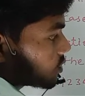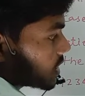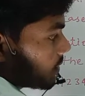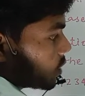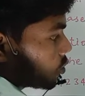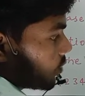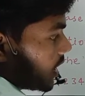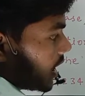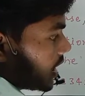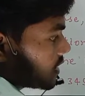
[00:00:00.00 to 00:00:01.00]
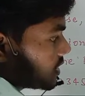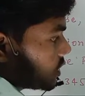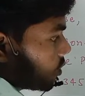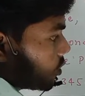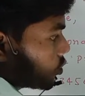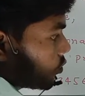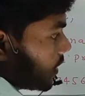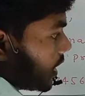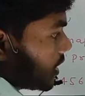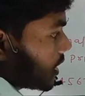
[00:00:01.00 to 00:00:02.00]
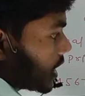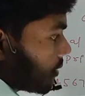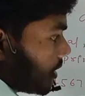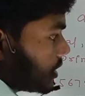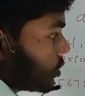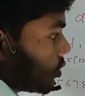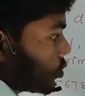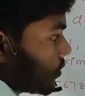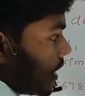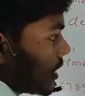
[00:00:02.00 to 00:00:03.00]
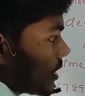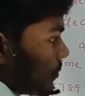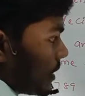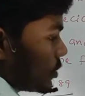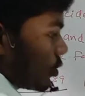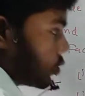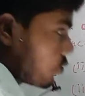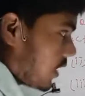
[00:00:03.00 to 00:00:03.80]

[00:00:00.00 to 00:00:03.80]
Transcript: उसके बाद ट्वेल्व है जीरो ट्वेल्व डबल जीरो ट्वेल्व ट्रिपल जीरो